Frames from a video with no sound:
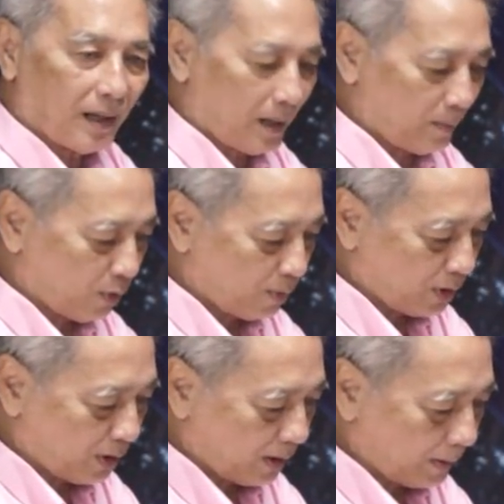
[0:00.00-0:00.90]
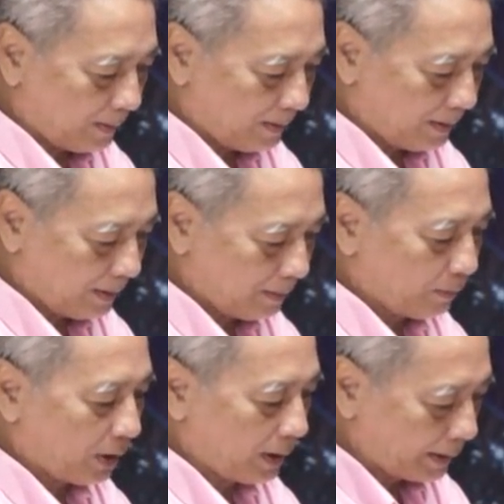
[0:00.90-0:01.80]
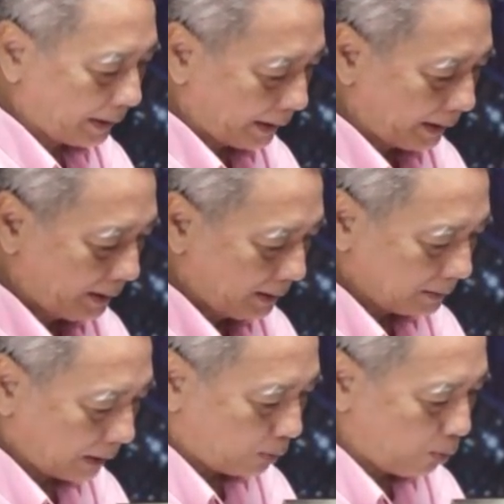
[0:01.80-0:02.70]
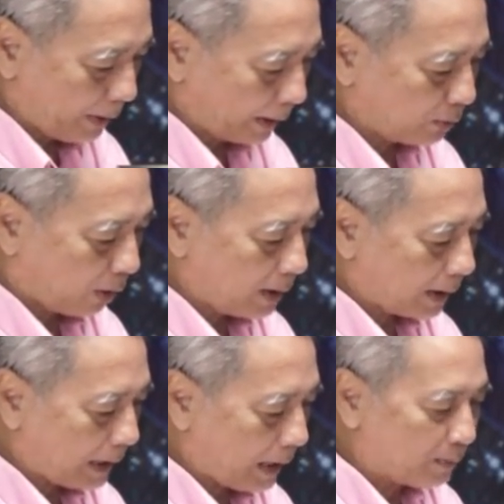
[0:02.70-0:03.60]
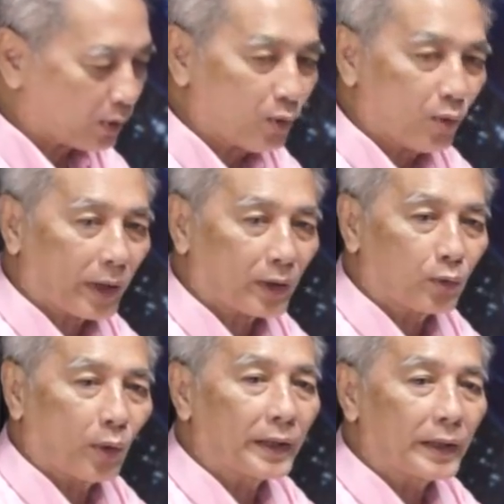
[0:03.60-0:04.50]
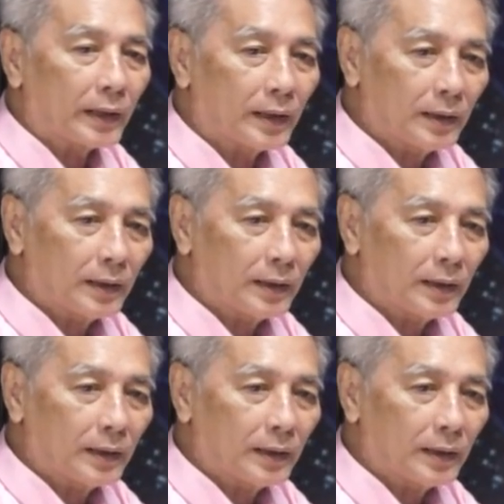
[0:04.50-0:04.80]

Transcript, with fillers: แต่ผมก็บอกเออดีแต่ครูเห็นสองกับเก้ามันคู่กันสวยดี